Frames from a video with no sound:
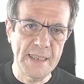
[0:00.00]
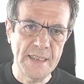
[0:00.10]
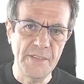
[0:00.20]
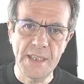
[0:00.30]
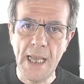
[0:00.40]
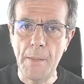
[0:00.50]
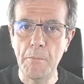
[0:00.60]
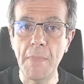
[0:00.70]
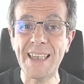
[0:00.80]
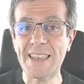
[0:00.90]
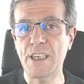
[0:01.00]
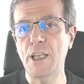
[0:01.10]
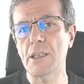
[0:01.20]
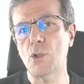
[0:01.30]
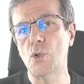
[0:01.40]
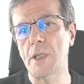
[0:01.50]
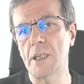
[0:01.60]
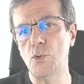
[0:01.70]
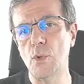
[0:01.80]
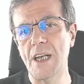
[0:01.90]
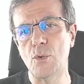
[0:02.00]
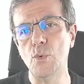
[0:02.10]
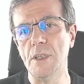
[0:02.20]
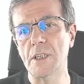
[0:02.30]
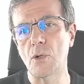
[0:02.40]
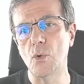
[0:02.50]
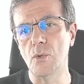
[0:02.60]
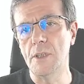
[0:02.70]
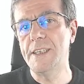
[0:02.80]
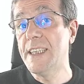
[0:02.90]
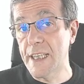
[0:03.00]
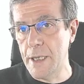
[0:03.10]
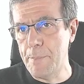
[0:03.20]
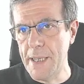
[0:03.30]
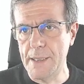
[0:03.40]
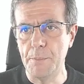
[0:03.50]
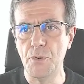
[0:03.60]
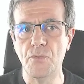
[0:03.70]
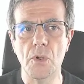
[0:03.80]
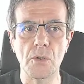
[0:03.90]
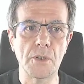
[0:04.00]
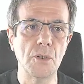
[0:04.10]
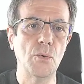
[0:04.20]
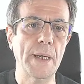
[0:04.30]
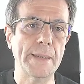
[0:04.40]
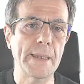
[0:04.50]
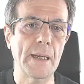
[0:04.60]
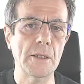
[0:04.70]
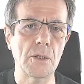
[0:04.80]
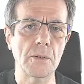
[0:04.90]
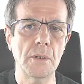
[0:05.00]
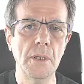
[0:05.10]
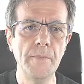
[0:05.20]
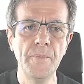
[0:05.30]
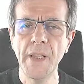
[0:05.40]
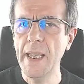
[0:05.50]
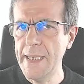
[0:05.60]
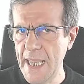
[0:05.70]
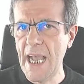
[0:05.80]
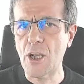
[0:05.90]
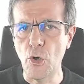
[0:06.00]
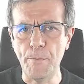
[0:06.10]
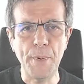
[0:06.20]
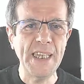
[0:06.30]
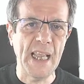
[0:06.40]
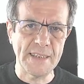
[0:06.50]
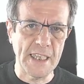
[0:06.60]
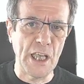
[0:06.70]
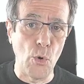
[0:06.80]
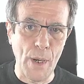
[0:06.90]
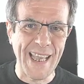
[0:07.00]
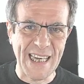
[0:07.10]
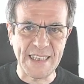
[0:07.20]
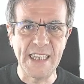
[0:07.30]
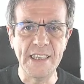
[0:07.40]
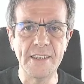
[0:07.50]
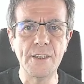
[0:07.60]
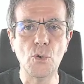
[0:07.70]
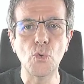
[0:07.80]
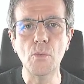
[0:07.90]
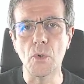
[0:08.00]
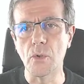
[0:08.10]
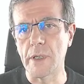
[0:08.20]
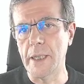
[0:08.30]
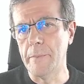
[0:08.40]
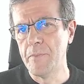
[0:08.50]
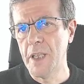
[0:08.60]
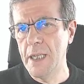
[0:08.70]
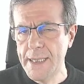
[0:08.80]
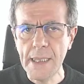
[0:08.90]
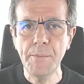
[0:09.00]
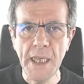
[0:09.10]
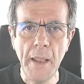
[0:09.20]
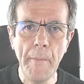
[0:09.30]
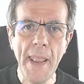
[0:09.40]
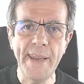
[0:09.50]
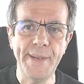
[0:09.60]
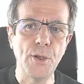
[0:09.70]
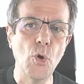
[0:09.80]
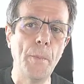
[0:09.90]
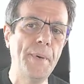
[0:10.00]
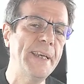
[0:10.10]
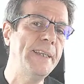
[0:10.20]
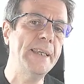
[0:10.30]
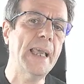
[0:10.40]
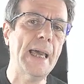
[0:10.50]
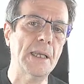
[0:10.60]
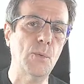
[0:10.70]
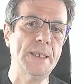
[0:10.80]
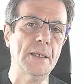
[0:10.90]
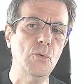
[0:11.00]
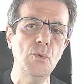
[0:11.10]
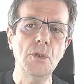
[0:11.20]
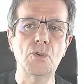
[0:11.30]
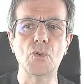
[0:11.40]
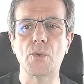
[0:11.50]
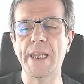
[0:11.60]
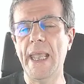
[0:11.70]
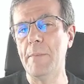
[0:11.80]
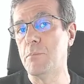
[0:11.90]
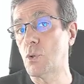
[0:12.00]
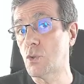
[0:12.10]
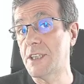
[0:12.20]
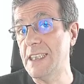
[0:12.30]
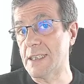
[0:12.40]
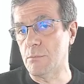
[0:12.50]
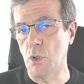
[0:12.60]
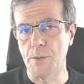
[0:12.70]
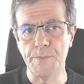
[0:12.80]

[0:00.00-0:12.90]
attività masticatoria che dura alcuni secondi, si ripete più volte durante la notte ed è accompagnata da un caratteristico rumore. Il termine medico per indicare questa condizione è bruxismo.